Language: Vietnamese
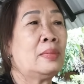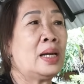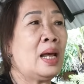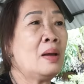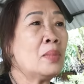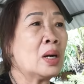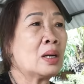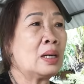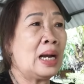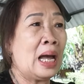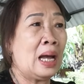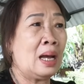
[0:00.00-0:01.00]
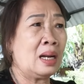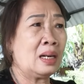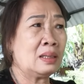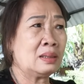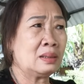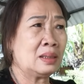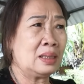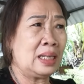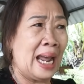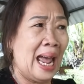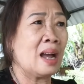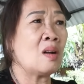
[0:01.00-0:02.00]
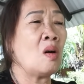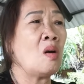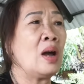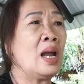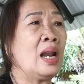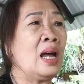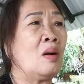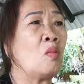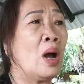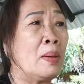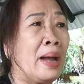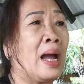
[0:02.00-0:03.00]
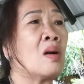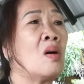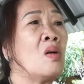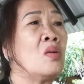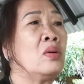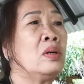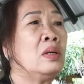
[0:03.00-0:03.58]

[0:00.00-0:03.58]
mà nếu mà là gạt cô hay là qua mặt cô